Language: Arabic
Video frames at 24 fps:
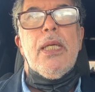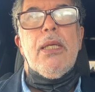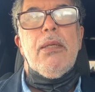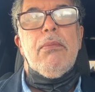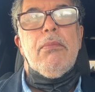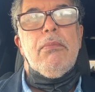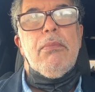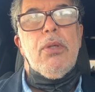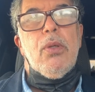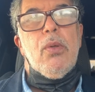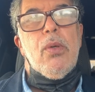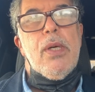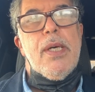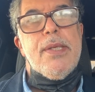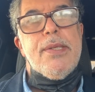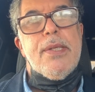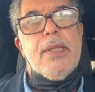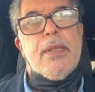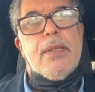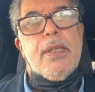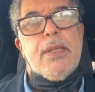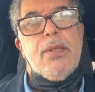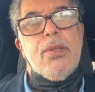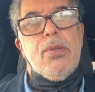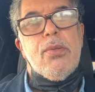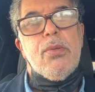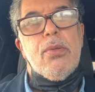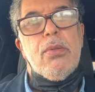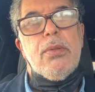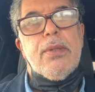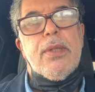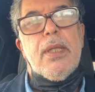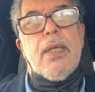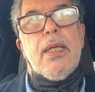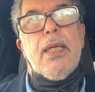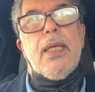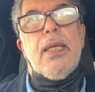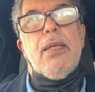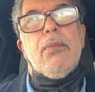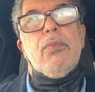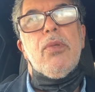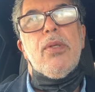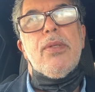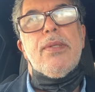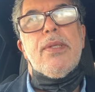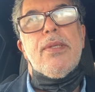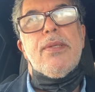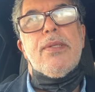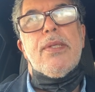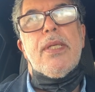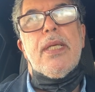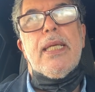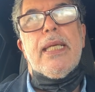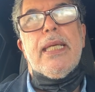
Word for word: بواسطة السلطة المختصة